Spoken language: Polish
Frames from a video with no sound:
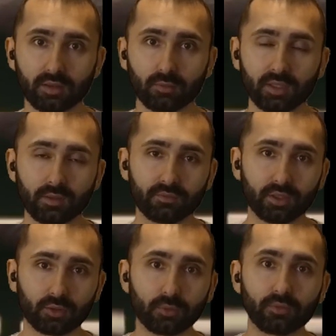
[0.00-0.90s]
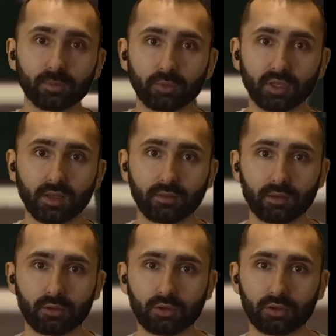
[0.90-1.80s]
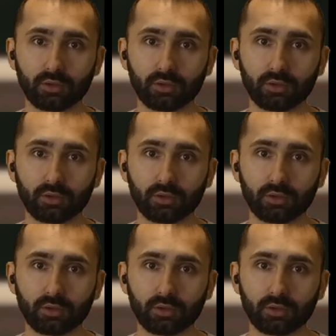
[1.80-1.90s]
złych Sowietów i pokazać,